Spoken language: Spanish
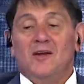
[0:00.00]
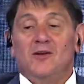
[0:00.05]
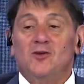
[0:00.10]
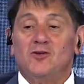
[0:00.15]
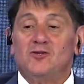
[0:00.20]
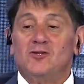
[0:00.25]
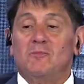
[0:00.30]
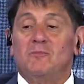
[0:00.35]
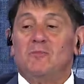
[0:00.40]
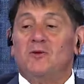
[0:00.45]

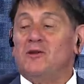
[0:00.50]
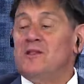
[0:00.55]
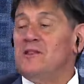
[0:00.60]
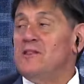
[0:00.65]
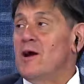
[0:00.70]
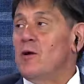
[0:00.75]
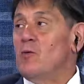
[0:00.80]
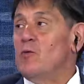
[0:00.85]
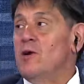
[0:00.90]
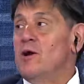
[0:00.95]
no se ponen
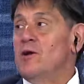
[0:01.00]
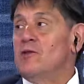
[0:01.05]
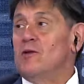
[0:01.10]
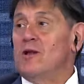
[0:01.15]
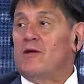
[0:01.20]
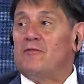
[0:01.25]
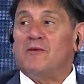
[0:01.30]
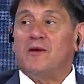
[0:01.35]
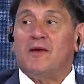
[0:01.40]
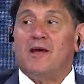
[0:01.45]
de acuerdo,
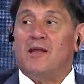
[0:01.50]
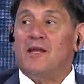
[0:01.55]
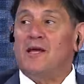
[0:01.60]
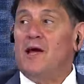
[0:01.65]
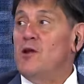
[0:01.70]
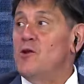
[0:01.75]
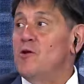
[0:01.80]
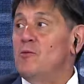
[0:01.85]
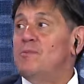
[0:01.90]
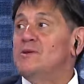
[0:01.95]
la
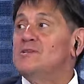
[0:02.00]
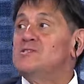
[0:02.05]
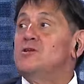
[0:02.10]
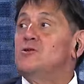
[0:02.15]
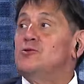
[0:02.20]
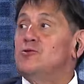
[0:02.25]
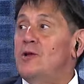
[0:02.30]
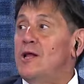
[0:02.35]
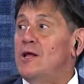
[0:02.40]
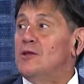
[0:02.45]
fiscalía no
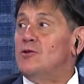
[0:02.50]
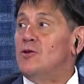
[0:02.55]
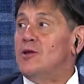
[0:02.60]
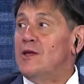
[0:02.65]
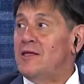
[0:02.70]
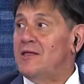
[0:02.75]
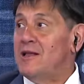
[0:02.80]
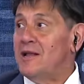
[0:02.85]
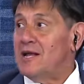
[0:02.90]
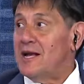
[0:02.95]
presentó la
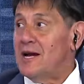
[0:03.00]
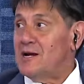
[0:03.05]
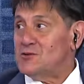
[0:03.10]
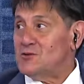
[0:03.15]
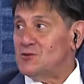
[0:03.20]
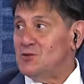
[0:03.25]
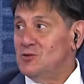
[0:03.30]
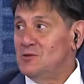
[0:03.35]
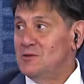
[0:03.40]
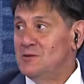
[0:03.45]
teoría del
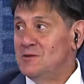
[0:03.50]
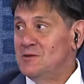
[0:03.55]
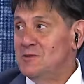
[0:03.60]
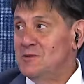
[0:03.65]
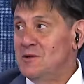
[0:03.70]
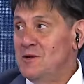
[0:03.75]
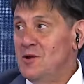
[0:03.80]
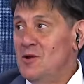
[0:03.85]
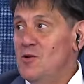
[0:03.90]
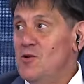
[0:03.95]
caso,
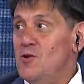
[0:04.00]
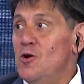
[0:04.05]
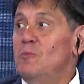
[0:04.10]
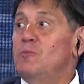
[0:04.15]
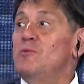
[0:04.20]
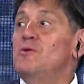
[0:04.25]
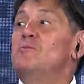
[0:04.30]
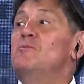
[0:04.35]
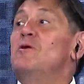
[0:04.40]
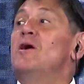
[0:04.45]
no
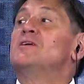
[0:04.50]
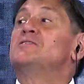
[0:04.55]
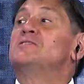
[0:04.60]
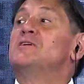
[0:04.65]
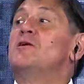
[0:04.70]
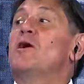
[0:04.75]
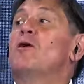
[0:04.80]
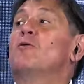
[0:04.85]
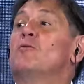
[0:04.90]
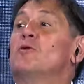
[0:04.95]
pudimos
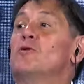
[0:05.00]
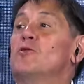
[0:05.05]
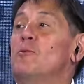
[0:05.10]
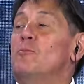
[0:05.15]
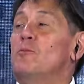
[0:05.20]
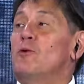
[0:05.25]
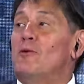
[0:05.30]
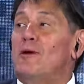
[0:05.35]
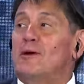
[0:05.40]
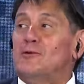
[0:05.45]
hacer
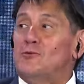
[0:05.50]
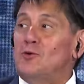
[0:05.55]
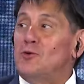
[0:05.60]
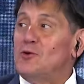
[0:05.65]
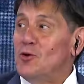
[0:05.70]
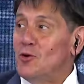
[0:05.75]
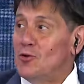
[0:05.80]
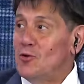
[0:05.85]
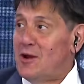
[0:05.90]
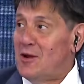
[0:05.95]
acuerdos
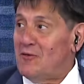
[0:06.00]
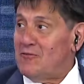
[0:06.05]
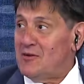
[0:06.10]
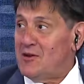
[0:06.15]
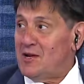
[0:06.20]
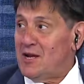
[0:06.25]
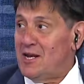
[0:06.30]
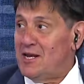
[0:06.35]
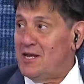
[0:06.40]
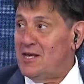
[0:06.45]
probatorios con la
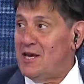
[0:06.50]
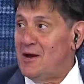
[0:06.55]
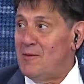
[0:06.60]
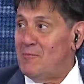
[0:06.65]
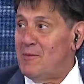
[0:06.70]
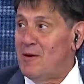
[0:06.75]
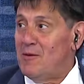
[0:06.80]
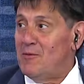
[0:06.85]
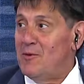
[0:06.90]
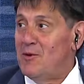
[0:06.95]
Fiscalía. Lo
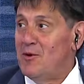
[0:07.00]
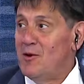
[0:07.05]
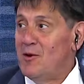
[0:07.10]
puedes hacer acá